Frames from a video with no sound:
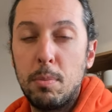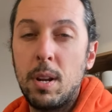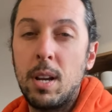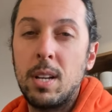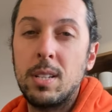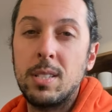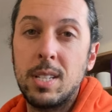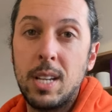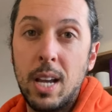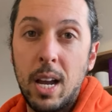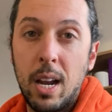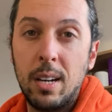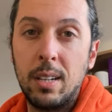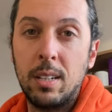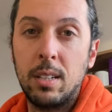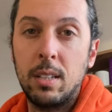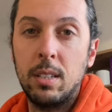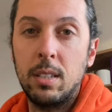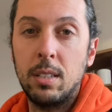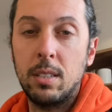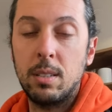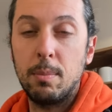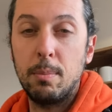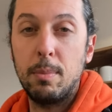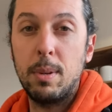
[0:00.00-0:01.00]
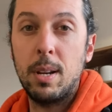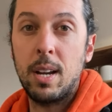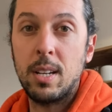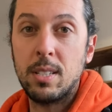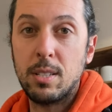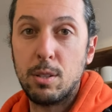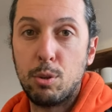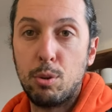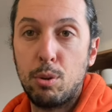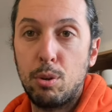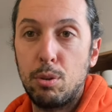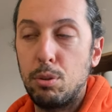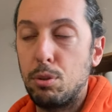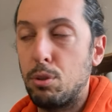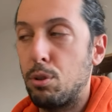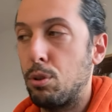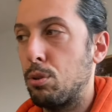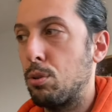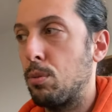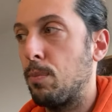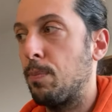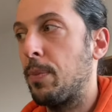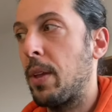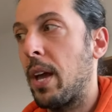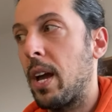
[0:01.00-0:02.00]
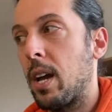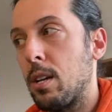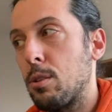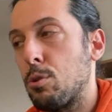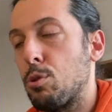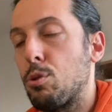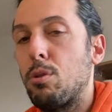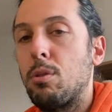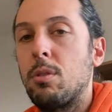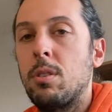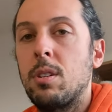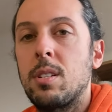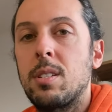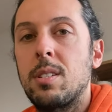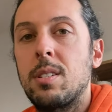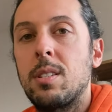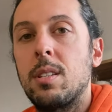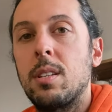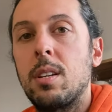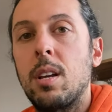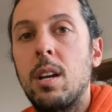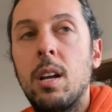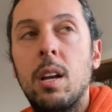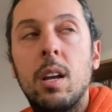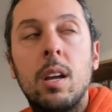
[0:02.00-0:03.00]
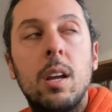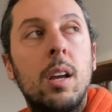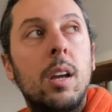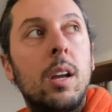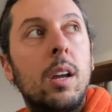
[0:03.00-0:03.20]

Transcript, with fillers: Biraz yargılıydım, biraz korkuyordum. Daha sonrasında